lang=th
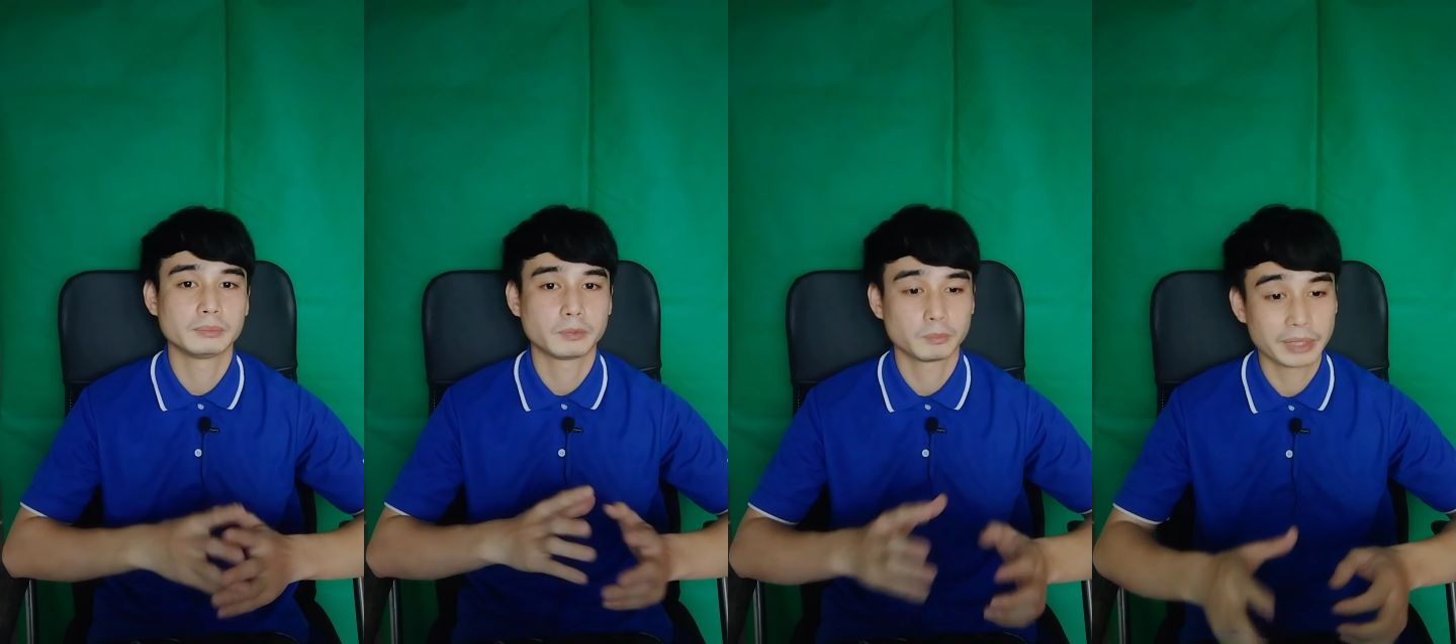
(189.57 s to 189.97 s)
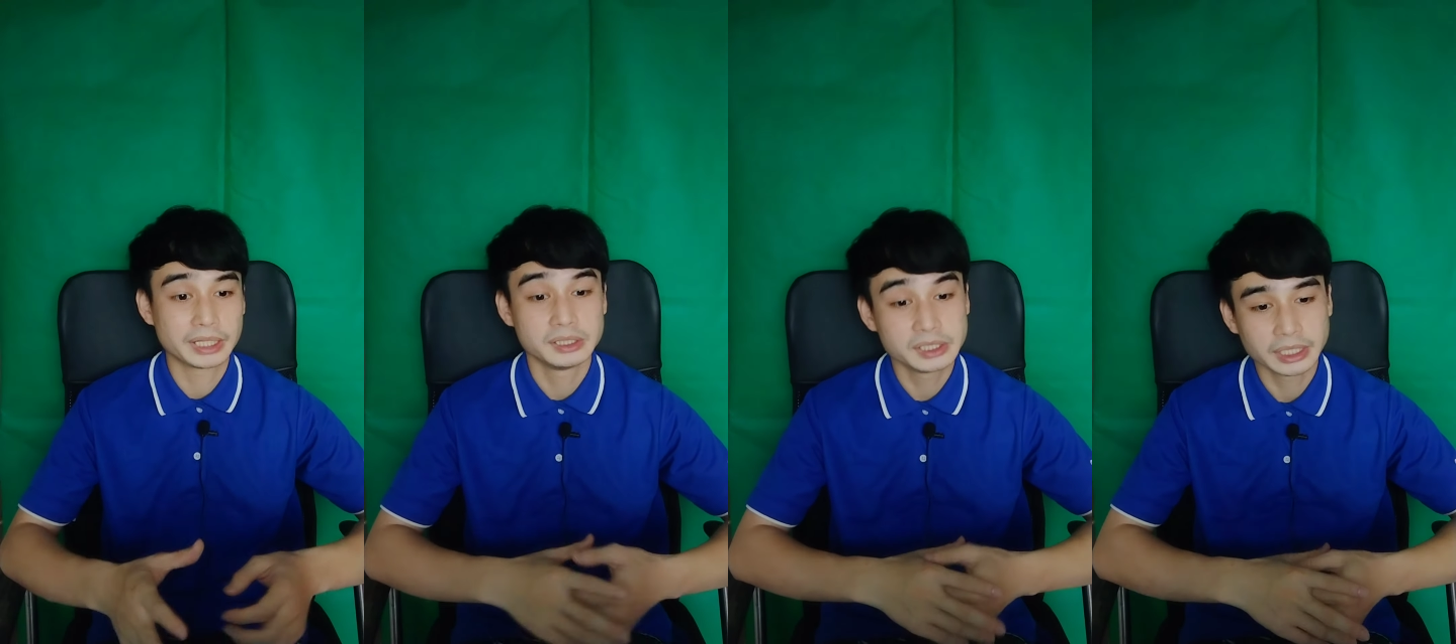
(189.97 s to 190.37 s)
ไป
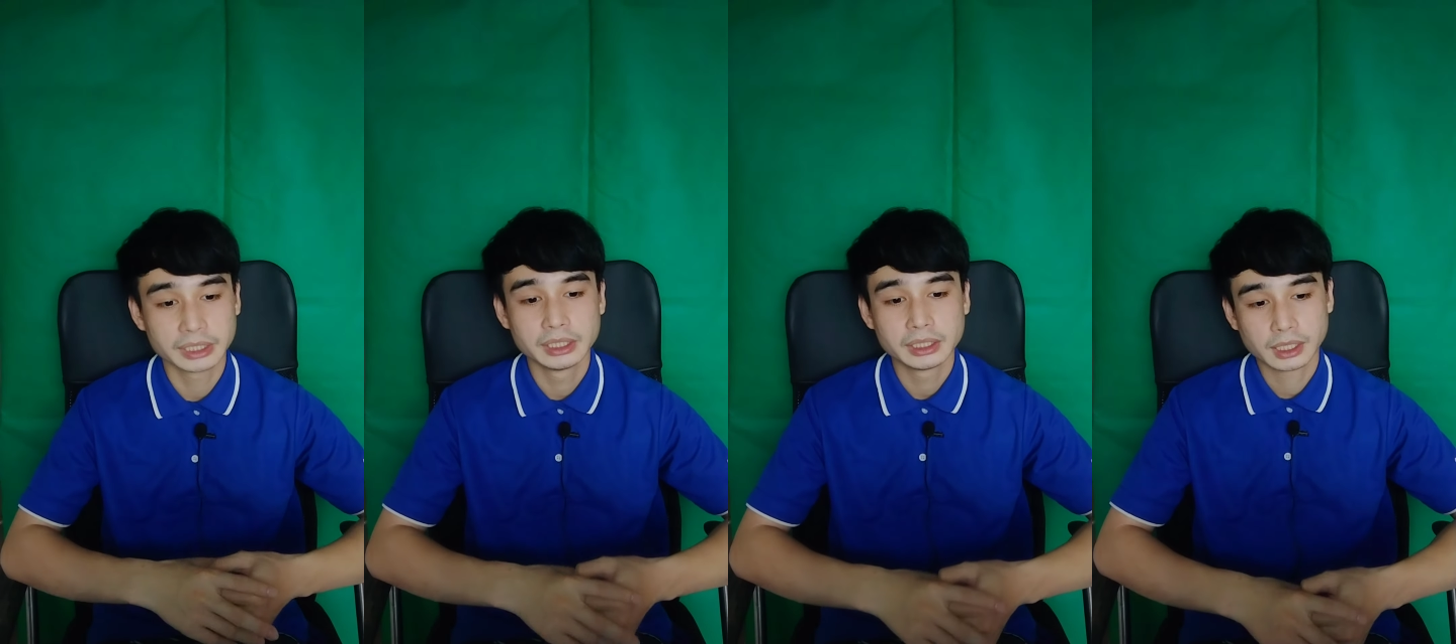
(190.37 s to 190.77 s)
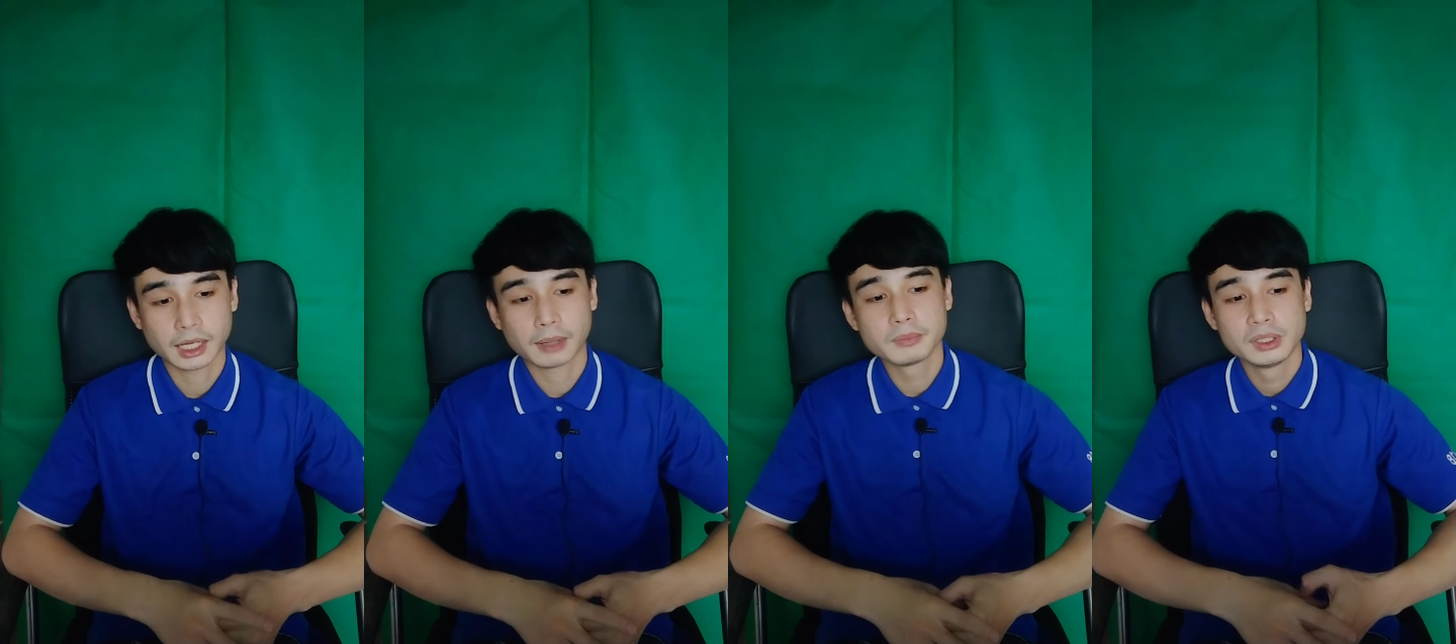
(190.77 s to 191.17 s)
เรื่อยๆนะครับ
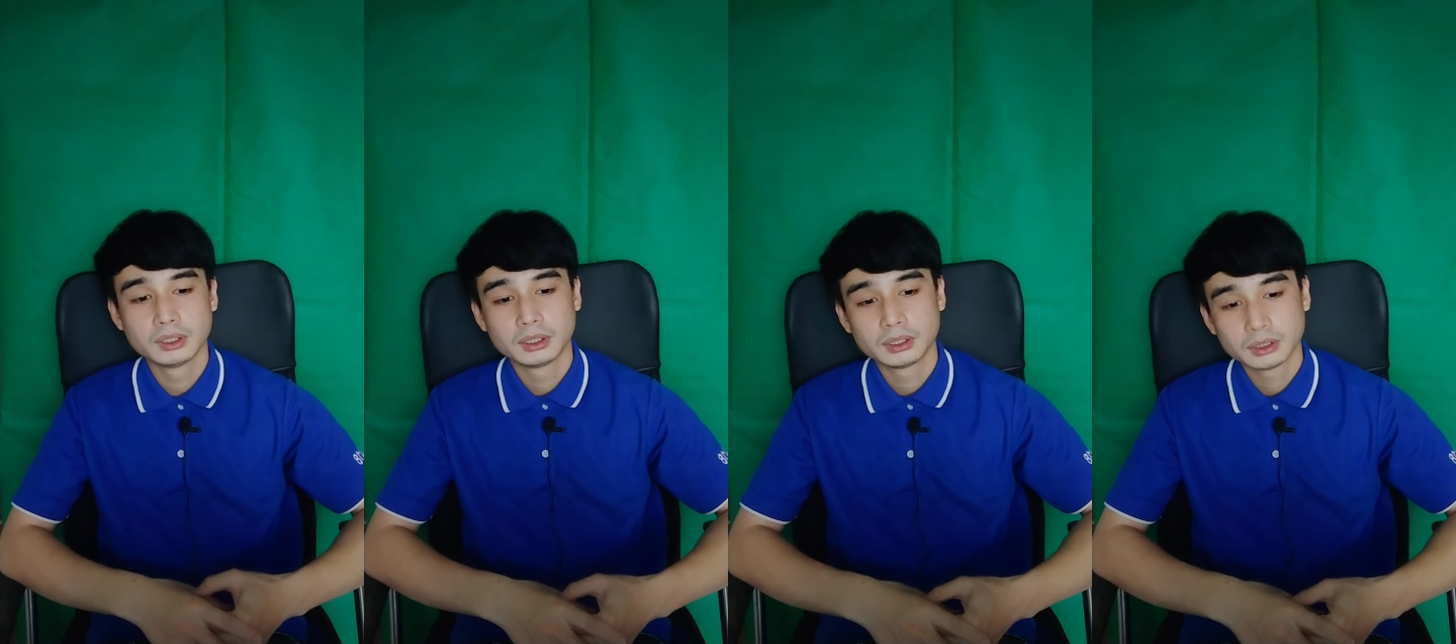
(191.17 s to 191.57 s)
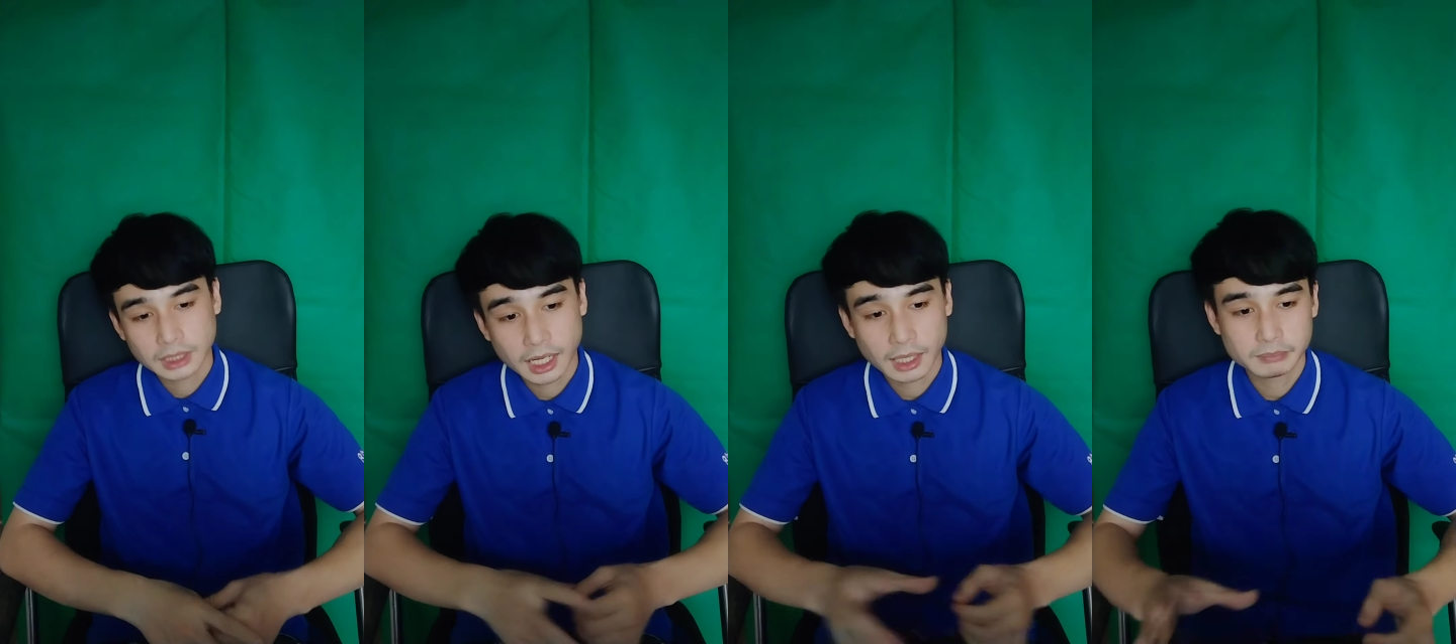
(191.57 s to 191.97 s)

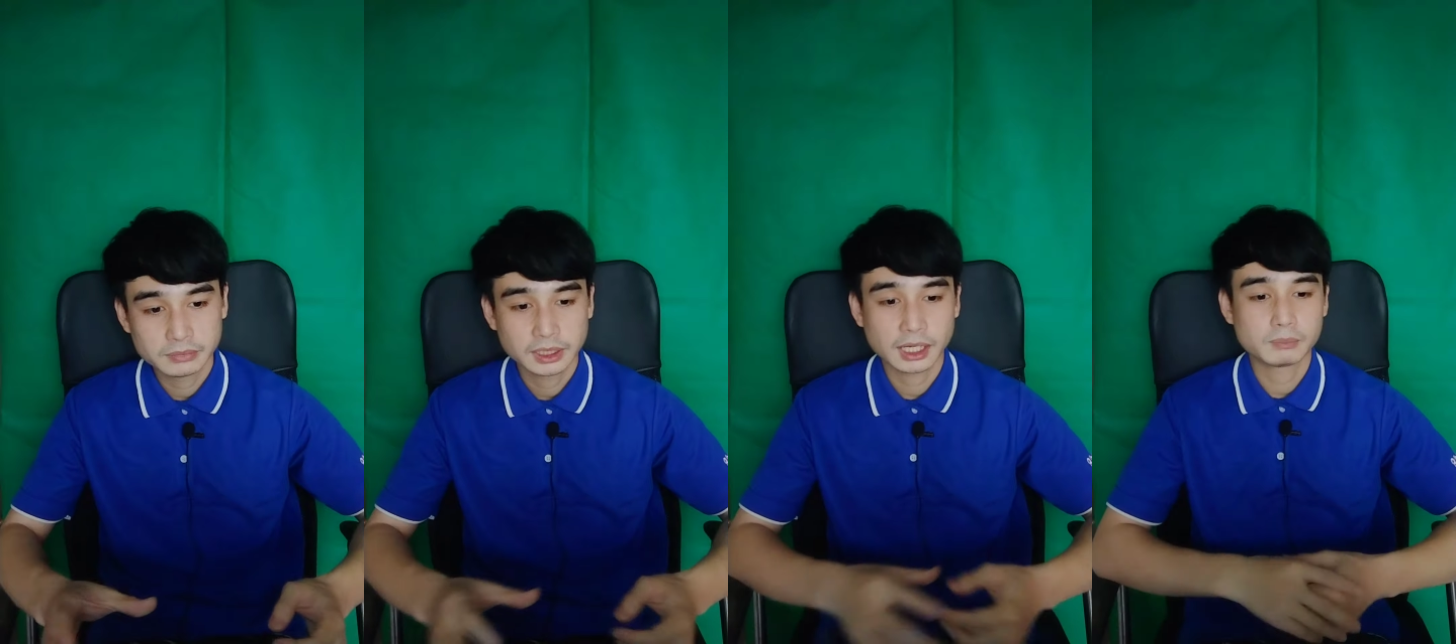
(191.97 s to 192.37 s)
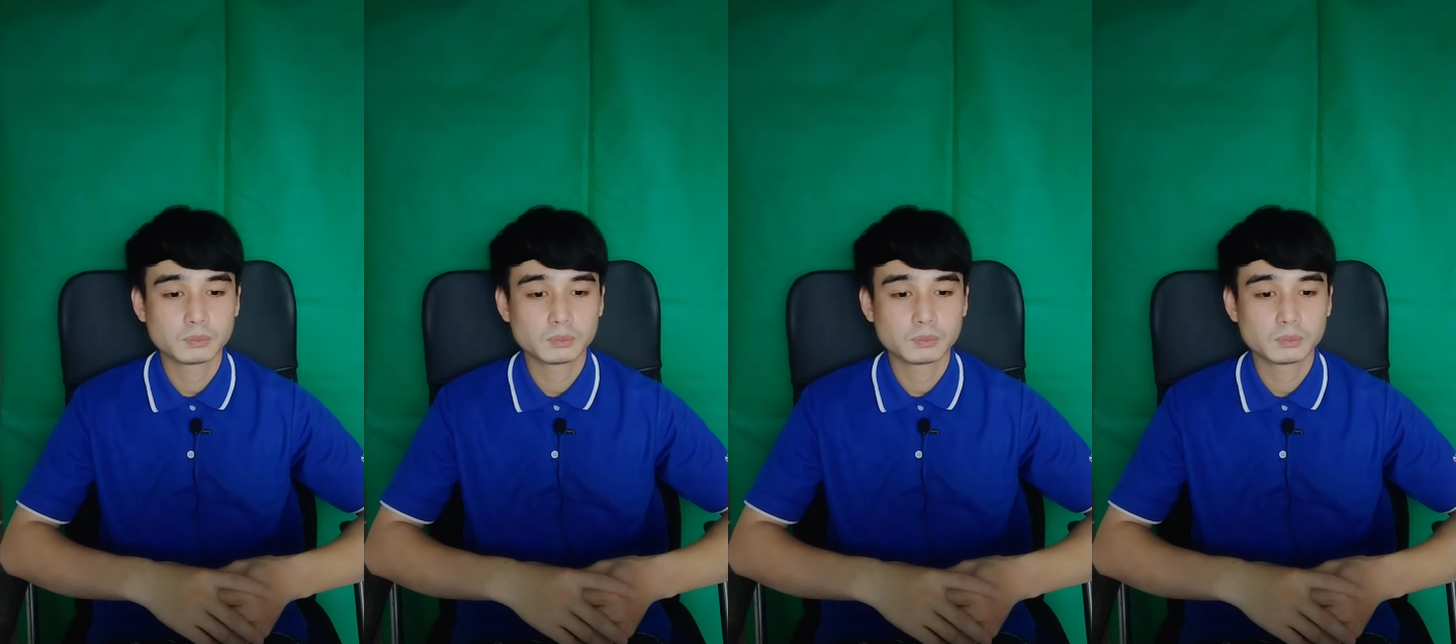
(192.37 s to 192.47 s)
3นะครับ